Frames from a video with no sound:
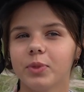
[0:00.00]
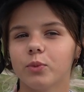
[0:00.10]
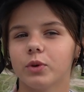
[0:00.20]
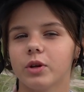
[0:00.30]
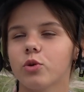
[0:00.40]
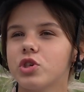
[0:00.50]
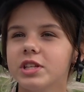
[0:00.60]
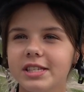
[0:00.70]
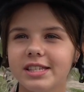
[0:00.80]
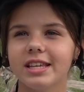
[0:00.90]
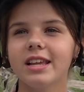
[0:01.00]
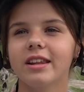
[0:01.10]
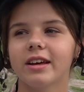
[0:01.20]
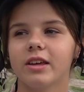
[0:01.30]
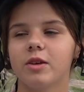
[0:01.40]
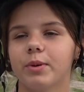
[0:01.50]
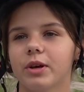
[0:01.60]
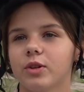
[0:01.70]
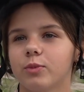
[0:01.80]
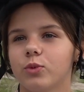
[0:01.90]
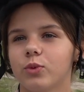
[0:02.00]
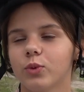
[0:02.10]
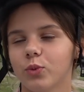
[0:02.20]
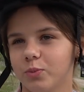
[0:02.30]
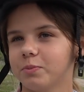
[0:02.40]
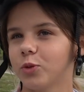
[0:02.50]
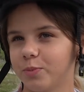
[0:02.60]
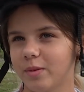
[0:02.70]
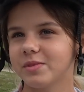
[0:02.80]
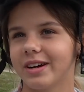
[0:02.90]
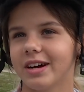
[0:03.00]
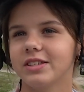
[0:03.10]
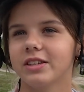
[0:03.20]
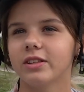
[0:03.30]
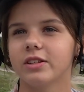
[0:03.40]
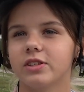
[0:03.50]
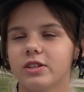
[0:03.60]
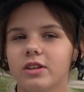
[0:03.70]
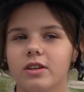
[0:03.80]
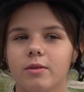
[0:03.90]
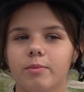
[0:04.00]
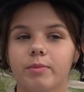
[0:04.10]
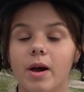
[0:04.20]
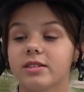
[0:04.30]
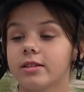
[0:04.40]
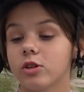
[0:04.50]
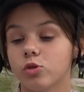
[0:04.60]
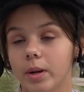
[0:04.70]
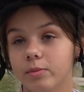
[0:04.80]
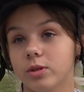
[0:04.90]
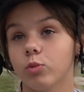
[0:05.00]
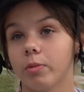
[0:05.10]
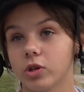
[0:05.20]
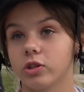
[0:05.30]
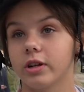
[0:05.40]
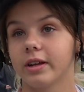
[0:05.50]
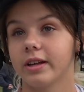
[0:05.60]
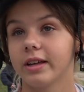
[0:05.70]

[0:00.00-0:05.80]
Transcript: ну, вот, очень сильно, и поэтому, ну, вот прям захотелось, и я сразу прям зимой пошла.